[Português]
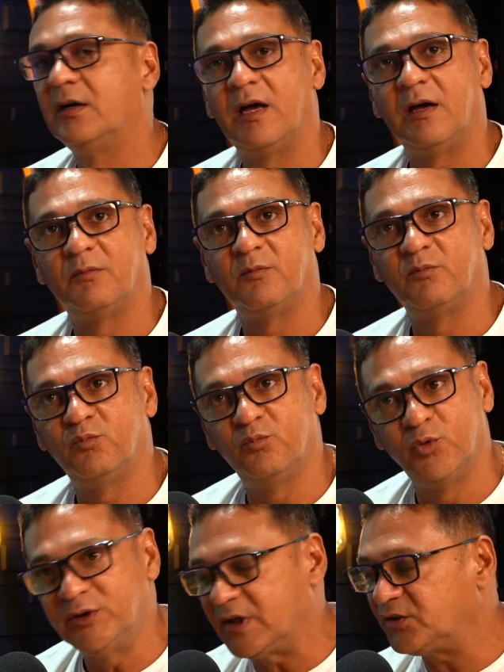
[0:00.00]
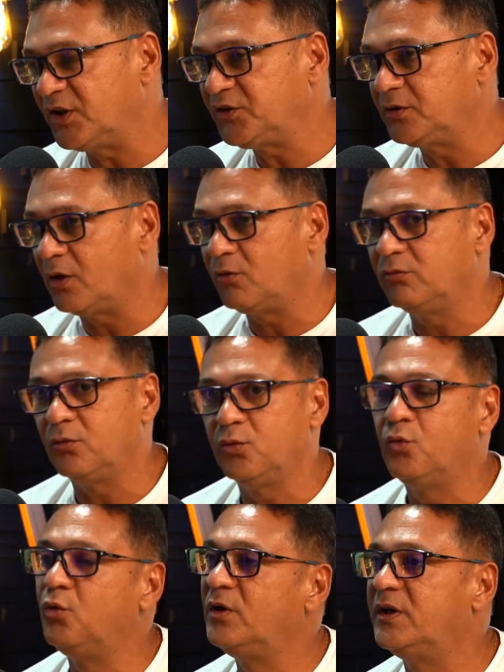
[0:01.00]
é, muita gente não, não
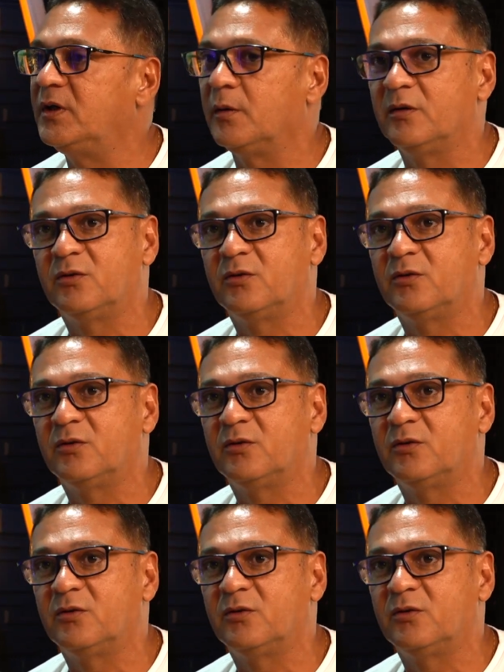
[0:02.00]
engolia